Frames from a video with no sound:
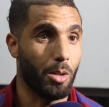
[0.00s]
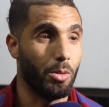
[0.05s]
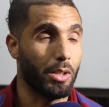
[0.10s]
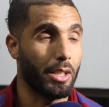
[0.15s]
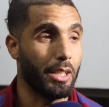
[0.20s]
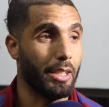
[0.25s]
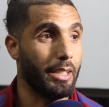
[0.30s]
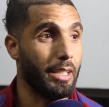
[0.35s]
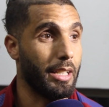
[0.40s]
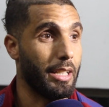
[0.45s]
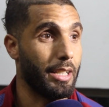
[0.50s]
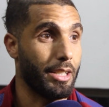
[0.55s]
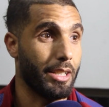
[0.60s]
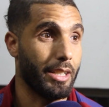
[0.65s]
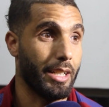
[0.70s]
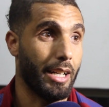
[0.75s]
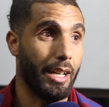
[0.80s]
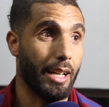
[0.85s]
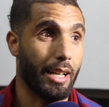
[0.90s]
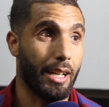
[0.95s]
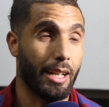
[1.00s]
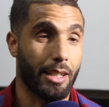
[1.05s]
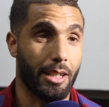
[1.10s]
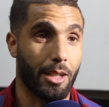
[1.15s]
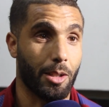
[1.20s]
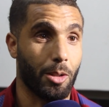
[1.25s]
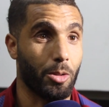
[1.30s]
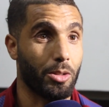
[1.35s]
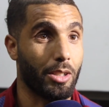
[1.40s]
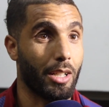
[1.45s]
ولكن جينا
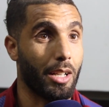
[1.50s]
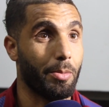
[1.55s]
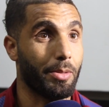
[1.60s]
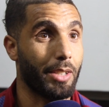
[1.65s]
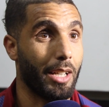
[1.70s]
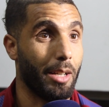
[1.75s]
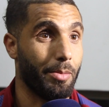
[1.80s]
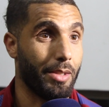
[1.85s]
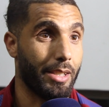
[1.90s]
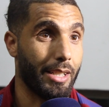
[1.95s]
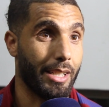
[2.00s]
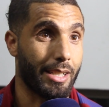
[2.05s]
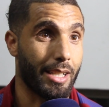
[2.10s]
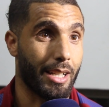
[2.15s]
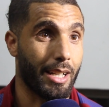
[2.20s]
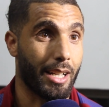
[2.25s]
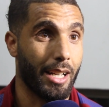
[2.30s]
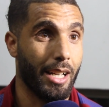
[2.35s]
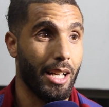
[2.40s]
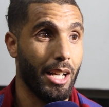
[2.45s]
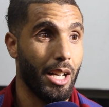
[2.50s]
حققنا نقطه ربطاء من انتصار